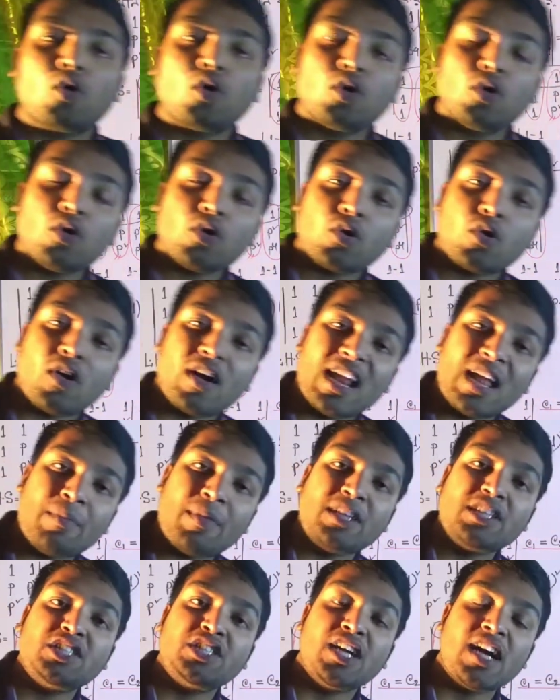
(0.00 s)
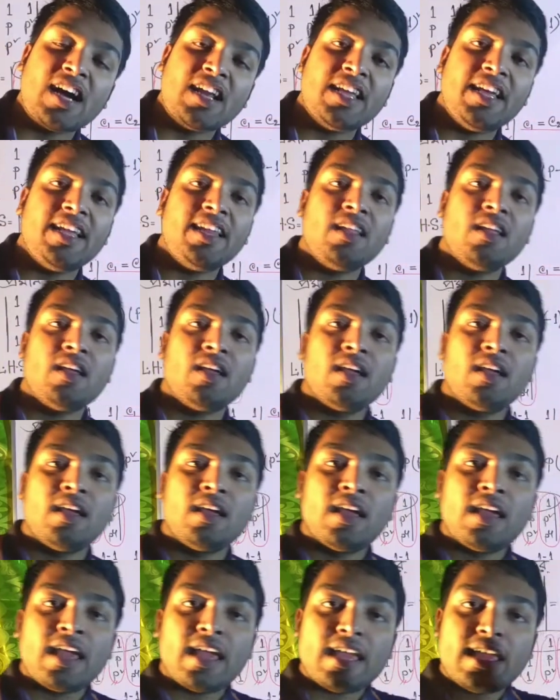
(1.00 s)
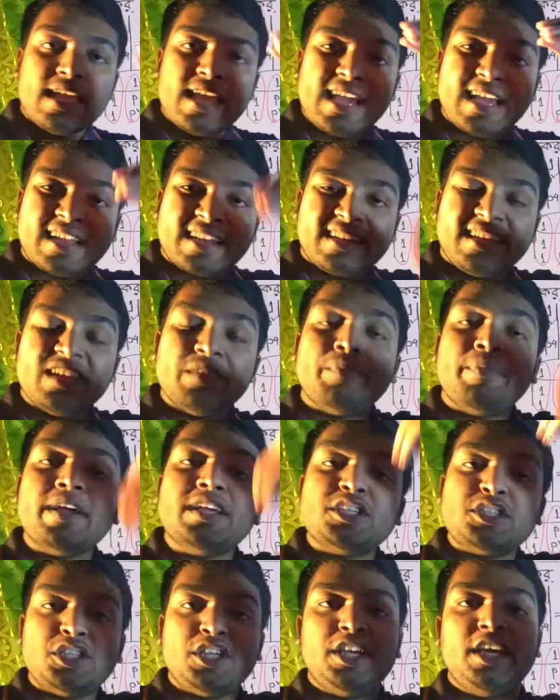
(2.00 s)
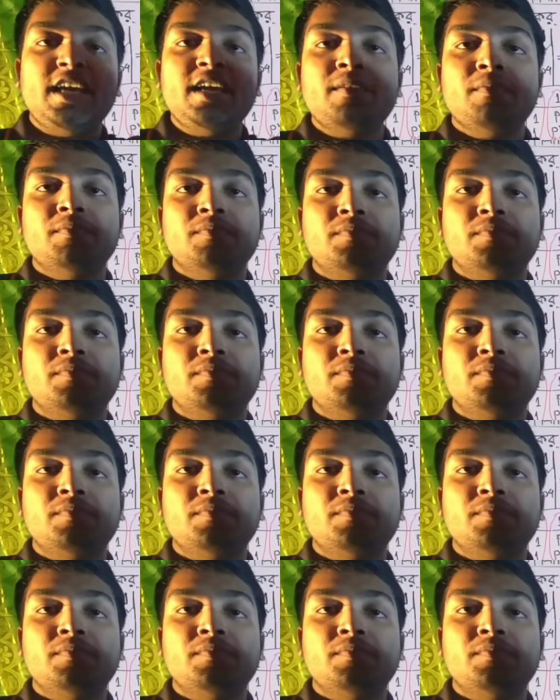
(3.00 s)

কোনো কলামার সারির একটির বেশি